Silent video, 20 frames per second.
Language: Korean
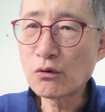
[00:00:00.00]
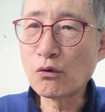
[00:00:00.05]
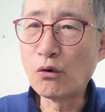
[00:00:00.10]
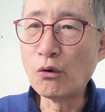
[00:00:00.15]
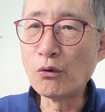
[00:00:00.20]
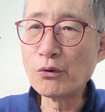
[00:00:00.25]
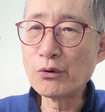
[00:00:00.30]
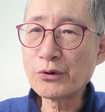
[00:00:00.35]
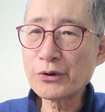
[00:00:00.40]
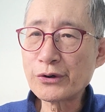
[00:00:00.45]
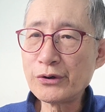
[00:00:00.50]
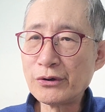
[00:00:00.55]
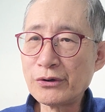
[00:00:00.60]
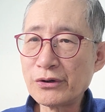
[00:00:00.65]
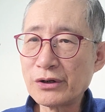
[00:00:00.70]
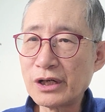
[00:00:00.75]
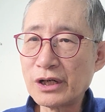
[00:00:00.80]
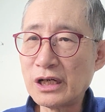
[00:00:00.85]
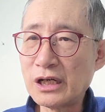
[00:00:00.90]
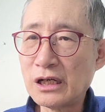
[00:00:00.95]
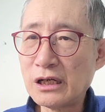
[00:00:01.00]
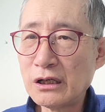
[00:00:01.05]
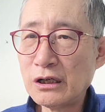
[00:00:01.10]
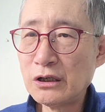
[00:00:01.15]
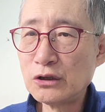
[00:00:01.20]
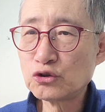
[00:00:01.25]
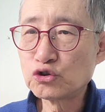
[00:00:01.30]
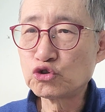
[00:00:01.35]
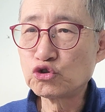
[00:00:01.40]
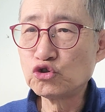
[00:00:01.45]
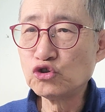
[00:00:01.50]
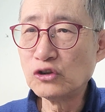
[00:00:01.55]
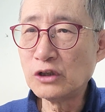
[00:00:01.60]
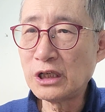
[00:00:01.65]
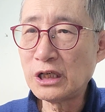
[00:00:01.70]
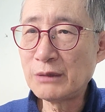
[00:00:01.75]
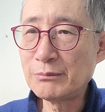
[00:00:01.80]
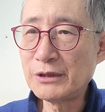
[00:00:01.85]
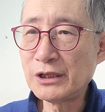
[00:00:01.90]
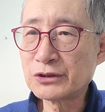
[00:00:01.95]
공경과
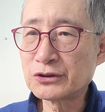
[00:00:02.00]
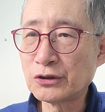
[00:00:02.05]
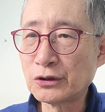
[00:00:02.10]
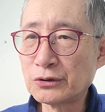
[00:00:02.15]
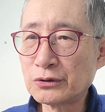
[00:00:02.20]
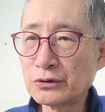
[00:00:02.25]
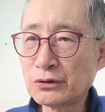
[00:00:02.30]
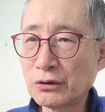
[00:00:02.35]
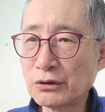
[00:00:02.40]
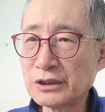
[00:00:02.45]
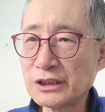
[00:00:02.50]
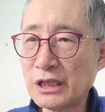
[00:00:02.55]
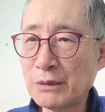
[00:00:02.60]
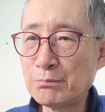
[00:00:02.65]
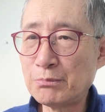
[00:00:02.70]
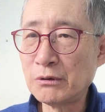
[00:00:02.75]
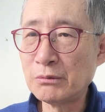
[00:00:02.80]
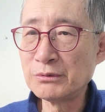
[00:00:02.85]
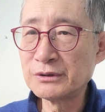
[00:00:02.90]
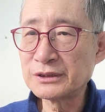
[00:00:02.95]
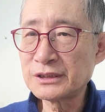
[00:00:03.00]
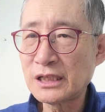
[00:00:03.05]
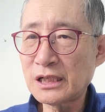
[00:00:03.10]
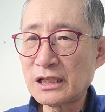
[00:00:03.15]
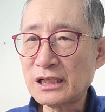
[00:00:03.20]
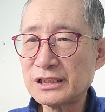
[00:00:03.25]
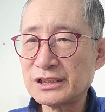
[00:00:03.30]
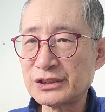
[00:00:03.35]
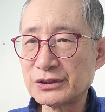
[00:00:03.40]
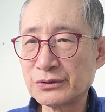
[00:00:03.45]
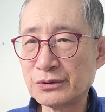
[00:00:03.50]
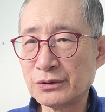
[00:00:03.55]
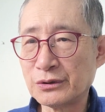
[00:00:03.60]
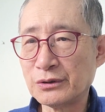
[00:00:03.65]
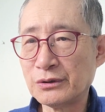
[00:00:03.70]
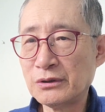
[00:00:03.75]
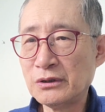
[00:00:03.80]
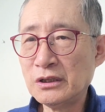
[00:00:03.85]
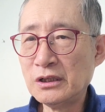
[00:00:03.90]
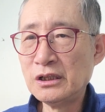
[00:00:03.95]
중후함의 전통 예법은
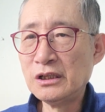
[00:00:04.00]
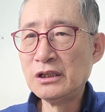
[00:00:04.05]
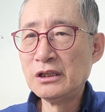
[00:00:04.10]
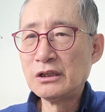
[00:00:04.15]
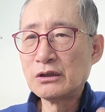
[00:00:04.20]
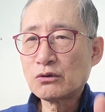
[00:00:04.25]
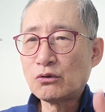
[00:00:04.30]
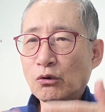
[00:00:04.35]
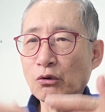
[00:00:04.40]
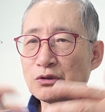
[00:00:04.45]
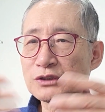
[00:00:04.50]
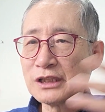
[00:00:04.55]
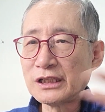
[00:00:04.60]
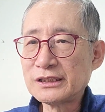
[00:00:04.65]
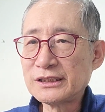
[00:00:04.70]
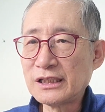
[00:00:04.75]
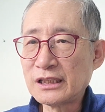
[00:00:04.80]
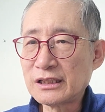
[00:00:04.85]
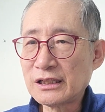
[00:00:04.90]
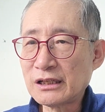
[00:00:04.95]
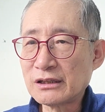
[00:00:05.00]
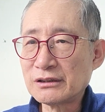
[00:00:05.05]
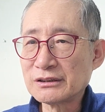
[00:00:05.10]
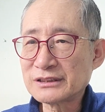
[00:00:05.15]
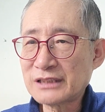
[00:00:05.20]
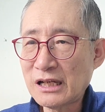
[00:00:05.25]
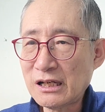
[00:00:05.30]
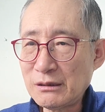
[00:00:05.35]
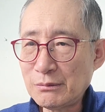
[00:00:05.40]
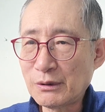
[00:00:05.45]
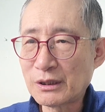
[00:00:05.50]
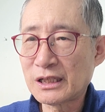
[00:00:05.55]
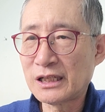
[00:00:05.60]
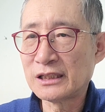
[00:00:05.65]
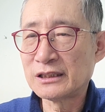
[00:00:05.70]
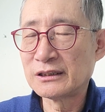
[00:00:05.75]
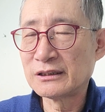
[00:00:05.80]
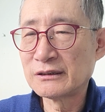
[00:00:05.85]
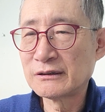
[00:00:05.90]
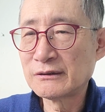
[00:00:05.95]
사라지고 공산당의 그
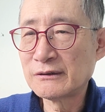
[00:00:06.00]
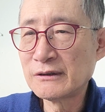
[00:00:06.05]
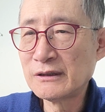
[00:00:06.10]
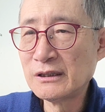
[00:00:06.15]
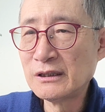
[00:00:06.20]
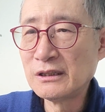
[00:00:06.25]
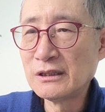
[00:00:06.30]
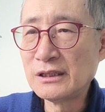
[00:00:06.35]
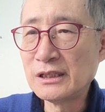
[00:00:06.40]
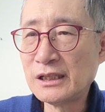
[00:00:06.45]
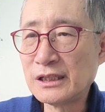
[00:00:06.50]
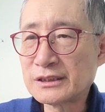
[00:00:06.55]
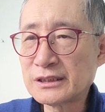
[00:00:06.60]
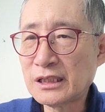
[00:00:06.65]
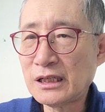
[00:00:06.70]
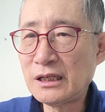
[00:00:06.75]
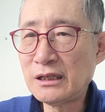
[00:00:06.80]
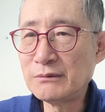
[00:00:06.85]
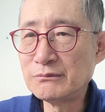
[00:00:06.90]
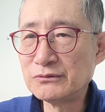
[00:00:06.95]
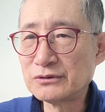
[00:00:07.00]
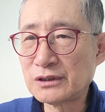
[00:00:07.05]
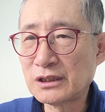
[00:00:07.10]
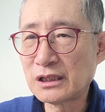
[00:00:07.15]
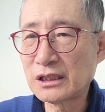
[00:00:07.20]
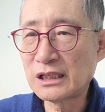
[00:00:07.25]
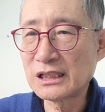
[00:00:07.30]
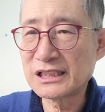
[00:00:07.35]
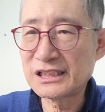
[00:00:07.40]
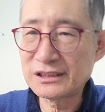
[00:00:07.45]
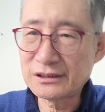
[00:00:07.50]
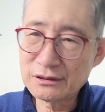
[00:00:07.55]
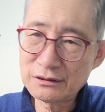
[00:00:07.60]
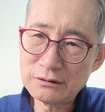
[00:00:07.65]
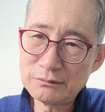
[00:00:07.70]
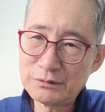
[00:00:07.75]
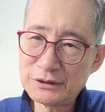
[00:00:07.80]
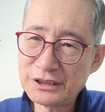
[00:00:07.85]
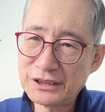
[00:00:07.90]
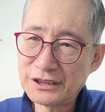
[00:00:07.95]
살벌한 예, 차한 문화가
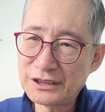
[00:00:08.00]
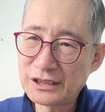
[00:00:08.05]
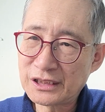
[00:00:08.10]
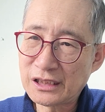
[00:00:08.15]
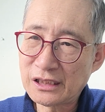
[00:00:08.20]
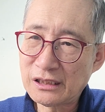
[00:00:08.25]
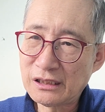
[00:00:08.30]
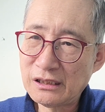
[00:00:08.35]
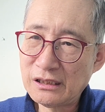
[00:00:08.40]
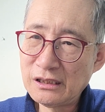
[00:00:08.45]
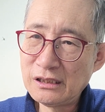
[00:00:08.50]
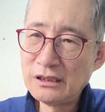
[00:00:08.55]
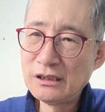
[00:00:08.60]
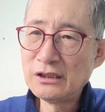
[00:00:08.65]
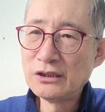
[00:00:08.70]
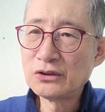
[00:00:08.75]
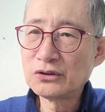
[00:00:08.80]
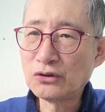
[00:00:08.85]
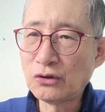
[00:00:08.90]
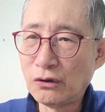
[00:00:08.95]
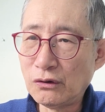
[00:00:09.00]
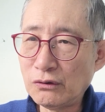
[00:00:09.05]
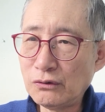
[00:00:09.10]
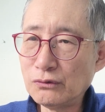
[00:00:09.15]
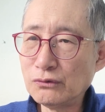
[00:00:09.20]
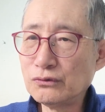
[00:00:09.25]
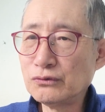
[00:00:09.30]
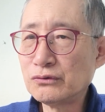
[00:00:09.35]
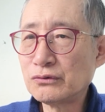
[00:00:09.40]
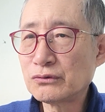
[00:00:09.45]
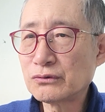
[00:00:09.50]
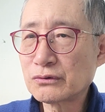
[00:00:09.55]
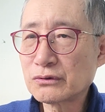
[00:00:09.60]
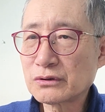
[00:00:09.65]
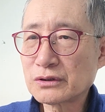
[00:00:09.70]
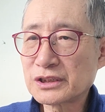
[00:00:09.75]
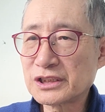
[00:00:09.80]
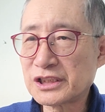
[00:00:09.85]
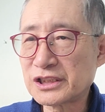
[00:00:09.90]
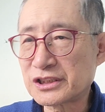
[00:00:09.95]
기승을 부린다. 더욱
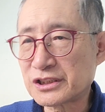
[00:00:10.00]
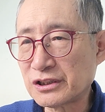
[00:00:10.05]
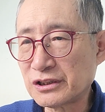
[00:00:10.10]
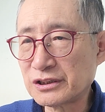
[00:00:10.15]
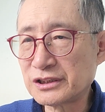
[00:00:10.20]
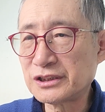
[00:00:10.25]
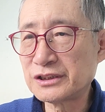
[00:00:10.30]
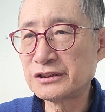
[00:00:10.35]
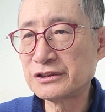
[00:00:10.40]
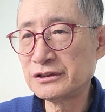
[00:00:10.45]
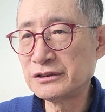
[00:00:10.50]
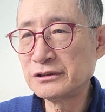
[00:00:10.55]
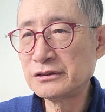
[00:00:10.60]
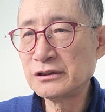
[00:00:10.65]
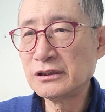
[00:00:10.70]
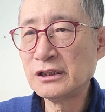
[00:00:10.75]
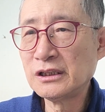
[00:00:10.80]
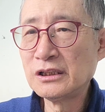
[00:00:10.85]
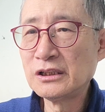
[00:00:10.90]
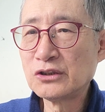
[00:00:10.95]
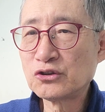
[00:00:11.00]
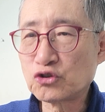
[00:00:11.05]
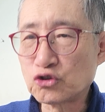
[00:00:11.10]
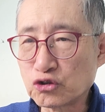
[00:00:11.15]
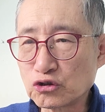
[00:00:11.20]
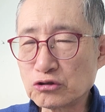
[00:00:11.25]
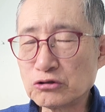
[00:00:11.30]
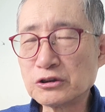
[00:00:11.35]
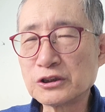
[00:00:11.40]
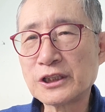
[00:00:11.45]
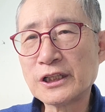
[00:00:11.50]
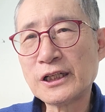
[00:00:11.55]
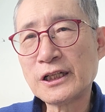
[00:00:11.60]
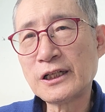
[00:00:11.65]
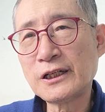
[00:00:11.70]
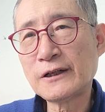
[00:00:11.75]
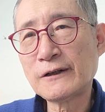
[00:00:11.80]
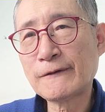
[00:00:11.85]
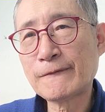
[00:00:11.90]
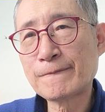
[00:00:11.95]
지쳐지는
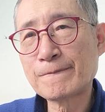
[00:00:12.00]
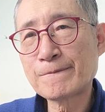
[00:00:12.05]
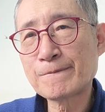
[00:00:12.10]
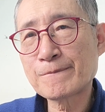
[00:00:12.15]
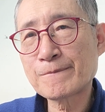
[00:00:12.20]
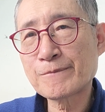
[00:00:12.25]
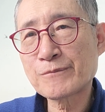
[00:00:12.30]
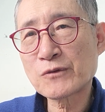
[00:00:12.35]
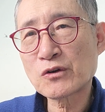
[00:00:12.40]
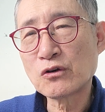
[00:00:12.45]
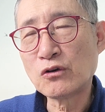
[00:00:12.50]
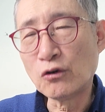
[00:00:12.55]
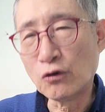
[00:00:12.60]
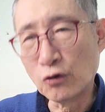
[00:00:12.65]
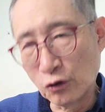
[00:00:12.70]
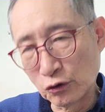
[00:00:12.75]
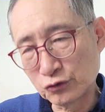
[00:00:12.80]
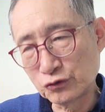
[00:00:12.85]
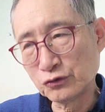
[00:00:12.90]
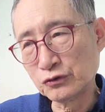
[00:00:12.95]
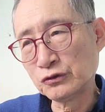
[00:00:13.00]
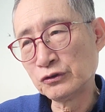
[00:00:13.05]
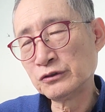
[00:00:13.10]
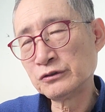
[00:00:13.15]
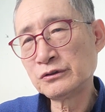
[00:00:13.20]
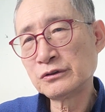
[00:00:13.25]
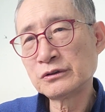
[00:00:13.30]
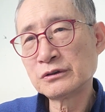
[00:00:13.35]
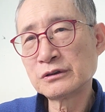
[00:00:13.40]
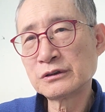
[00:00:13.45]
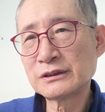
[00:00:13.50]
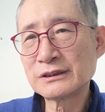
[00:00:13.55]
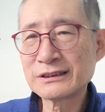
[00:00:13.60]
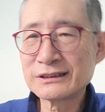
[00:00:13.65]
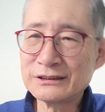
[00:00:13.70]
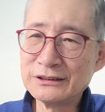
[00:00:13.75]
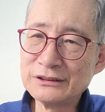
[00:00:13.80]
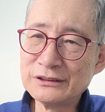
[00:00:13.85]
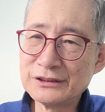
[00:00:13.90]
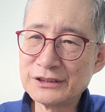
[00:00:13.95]
중국의 어두운
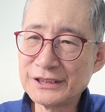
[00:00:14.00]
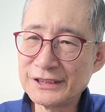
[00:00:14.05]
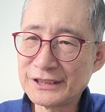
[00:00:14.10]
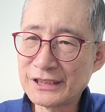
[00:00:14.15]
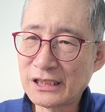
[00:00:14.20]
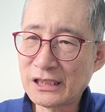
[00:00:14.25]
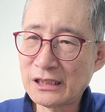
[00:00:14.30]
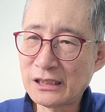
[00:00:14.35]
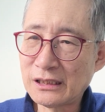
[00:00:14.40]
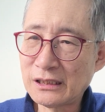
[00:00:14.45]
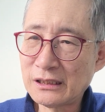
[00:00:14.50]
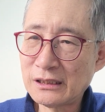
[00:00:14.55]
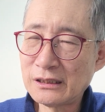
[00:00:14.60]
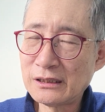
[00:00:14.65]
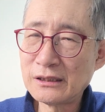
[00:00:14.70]
그늘이다.